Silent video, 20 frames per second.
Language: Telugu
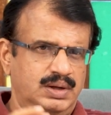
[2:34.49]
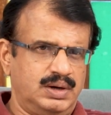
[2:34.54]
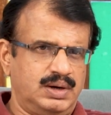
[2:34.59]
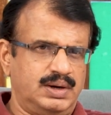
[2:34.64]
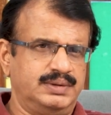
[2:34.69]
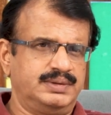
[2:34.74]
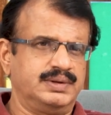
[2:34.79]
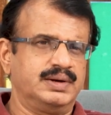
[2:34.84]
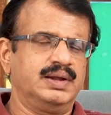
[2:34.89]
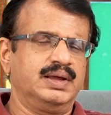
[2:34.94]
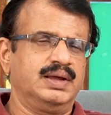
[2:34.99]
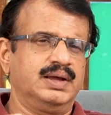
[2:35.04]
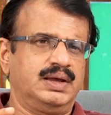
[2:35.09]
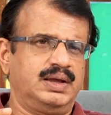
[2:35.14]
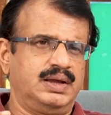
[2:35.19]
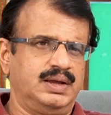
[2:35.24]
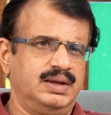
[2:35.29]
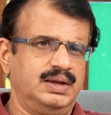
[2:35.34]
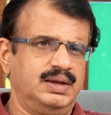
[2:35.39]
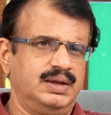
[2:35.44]

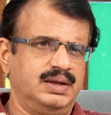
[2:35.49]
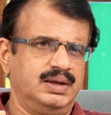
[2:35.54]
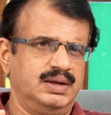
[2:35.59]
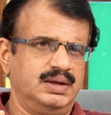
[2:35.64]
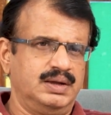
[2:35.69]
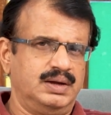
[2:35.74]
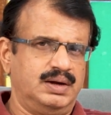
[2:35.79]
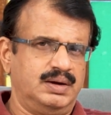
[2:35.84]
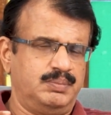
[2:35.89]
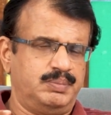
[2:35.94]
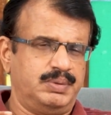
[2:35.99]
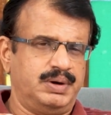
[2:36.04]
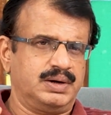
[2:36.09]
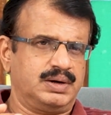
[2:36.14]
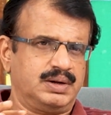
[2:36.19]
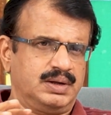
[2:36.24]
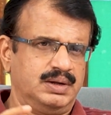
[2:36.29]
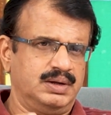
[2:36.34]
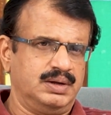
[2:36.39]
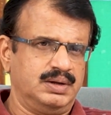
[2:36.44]
రజనీకి ఆ పాట
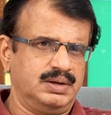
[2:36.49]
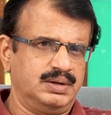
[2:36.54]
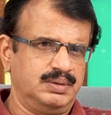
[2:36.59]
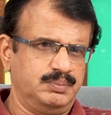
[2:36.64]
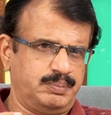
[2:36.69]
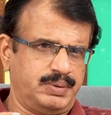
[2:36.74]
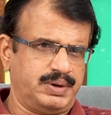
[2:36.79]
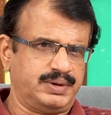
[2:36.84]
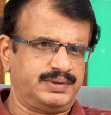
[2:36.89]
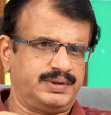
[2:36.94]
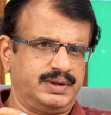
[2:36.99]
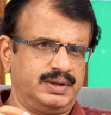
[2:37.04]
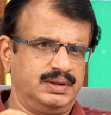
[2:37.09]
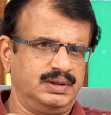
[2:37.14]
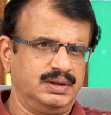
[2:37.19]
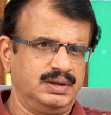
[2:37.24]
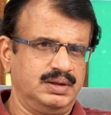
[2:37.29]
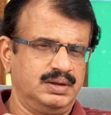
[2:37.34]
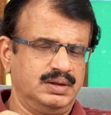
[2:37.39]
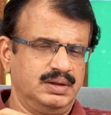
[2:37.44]
ఇంప్రెస్
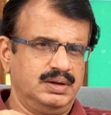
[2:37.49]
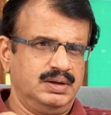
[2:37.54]
అయింది